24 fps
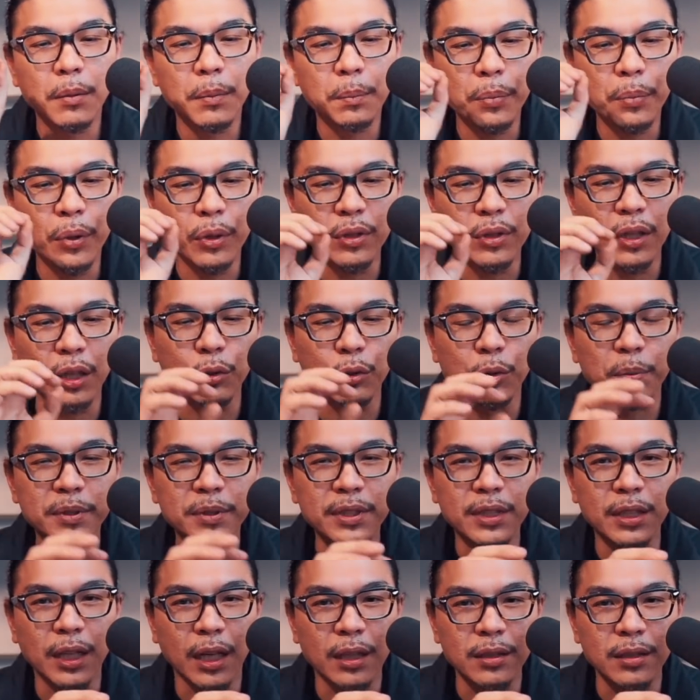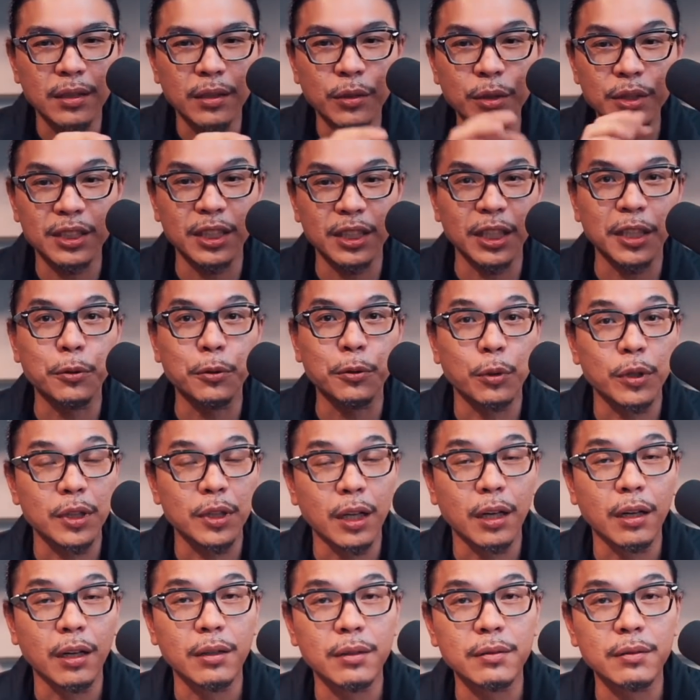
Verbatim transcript: 碰到罗布斯塔呢会结果的哦，